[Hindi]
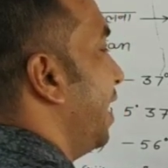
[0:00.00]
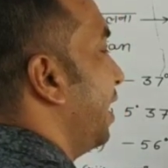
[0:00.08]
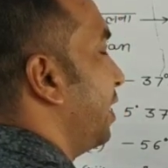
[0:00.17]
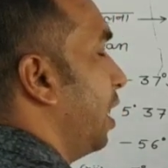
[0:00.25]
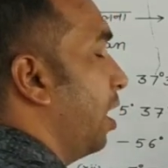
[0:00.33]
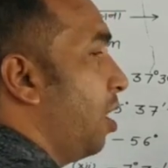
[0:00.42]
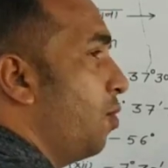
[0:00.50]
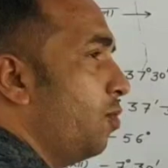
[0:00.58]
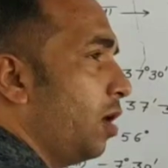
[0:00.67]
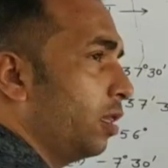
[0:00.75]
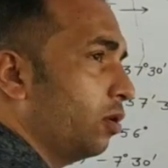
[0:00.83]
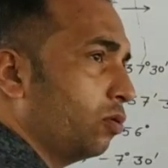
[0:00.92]
डैश
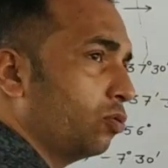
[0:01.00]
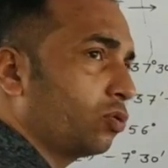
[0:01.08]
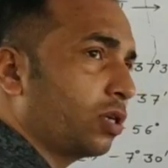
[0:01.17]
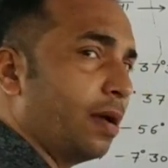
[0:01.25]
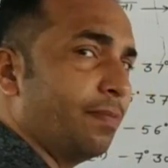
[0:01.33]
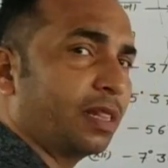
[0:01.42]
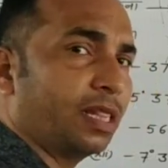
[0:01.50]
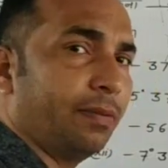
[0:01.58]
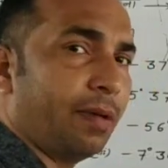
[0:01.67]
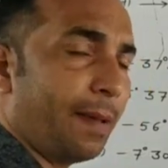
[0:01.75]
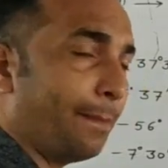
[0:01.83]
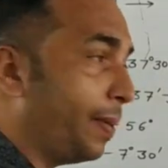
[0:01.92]
लगाऊंगा तो उसका
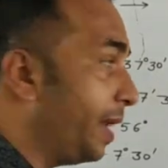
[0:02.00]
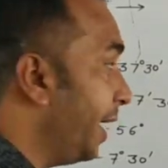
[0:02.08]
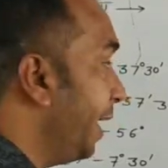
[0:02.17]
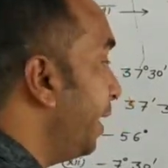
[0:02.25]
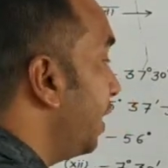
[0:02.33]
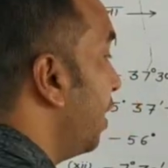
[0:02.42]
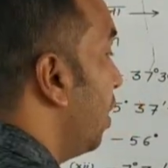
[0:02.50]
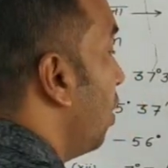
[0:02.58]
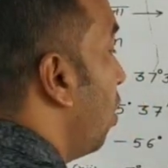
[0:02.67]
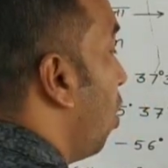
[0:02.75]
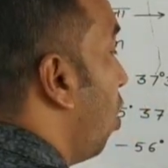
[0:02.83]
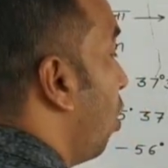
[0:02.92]
मतलब है
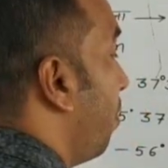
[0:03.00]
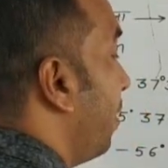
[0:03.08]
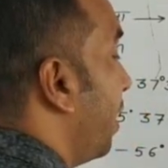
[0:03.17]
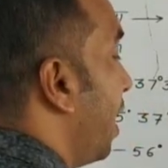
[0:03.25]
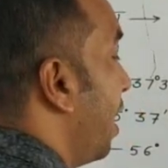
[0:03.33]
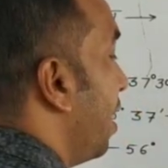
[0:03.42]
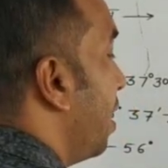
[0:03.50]
मिनट और बेटा